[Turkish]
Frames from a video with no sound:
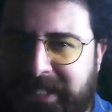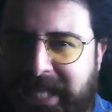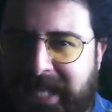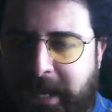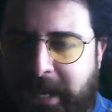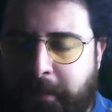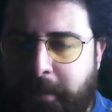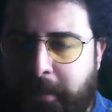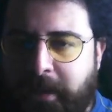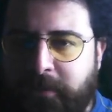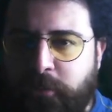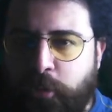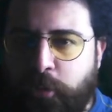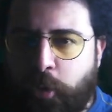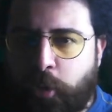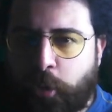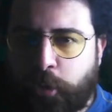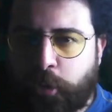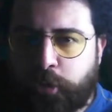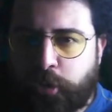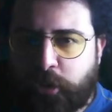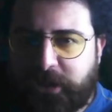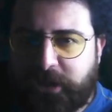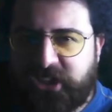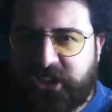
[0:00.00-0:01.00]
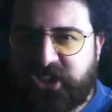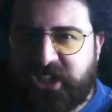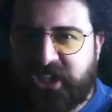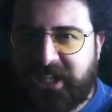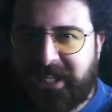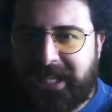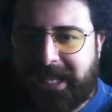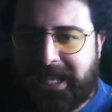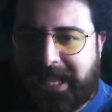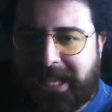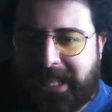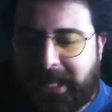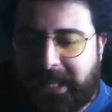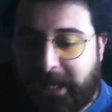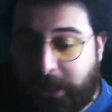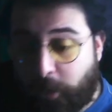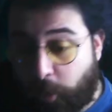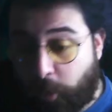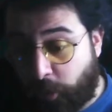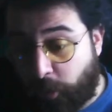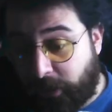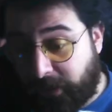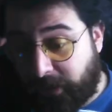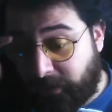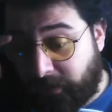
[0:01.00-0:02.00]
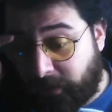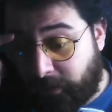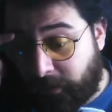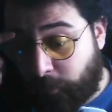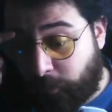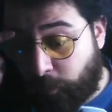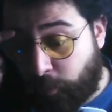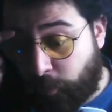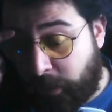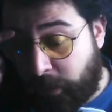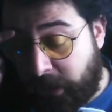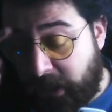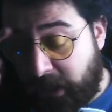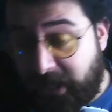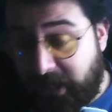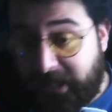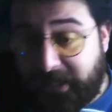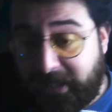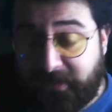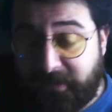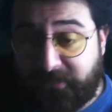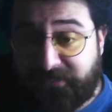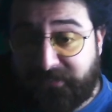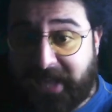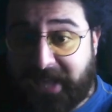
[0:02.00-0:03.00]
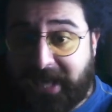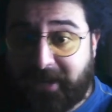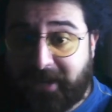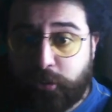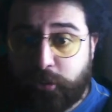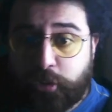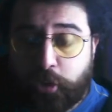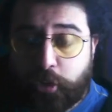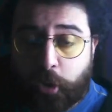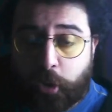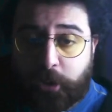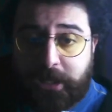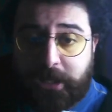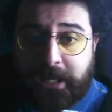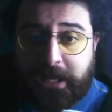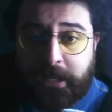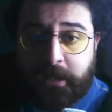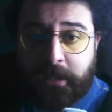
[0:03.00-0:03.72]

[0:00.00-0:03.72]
Kerem Aktürkoğlu çok içeriye gelerek oynadı Sergio ile